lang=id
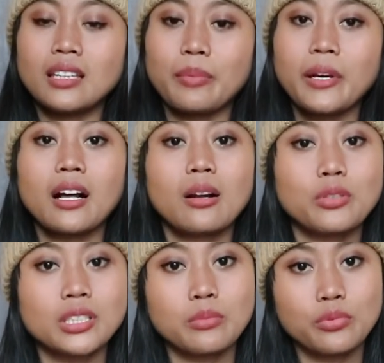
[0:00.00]
tapi kalau
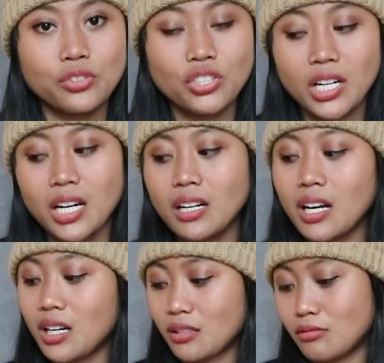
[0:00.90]
musim hujan
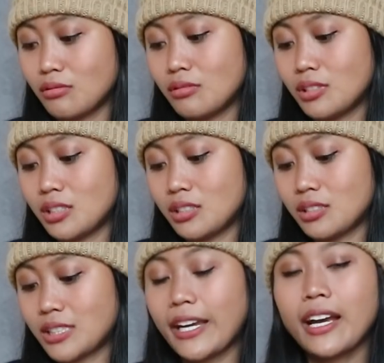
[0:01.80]
aku
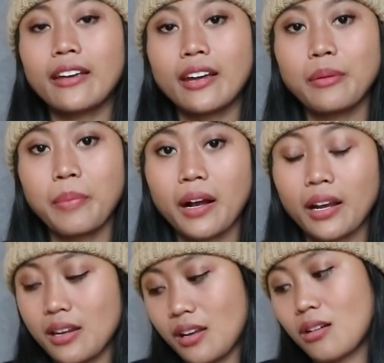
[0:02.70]
uh, sayang ya
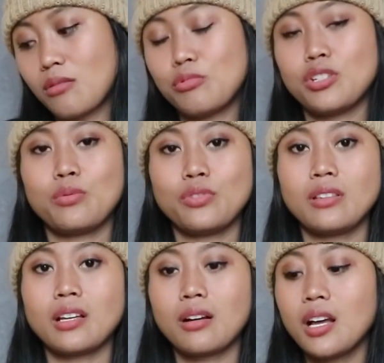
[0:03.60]
dipakai ini kalau musim
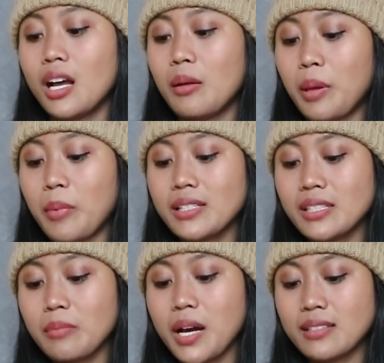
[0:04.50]
hujan tak memang
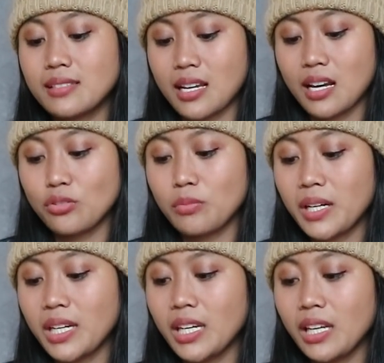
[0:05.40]
sih basah
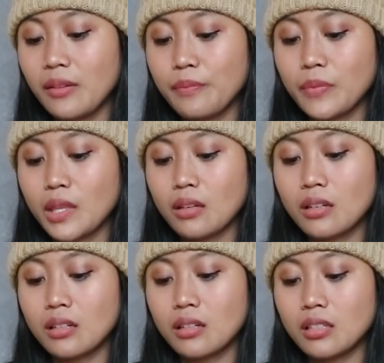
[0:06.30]
cuman ini
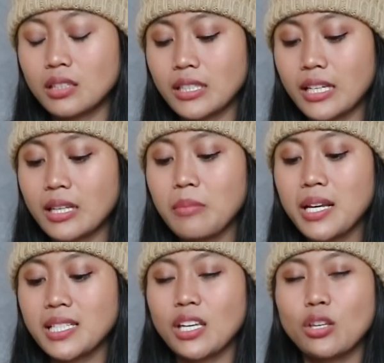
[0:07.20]
uh, ternyata
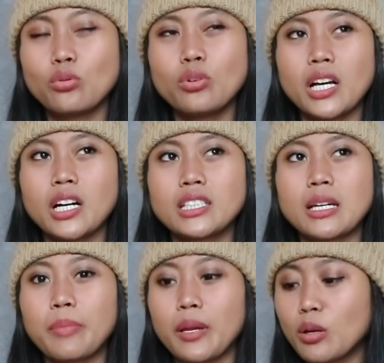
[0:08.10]
basahnya itu nggak nggak
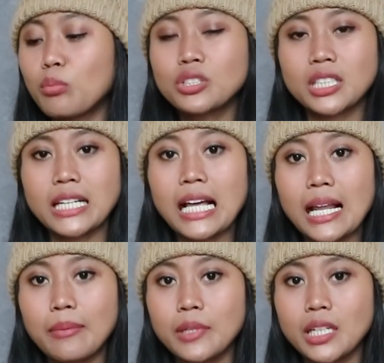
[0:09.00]
sampai nembus ke
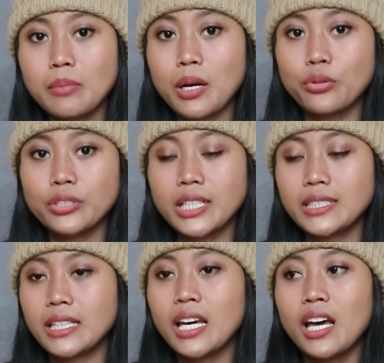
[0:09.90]
dalam ini bagusnya
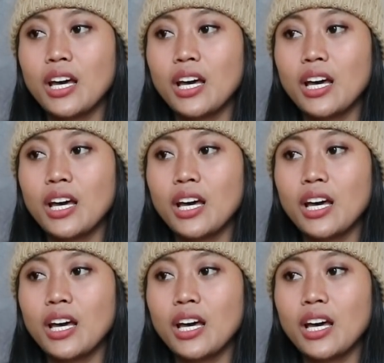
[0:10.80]
sih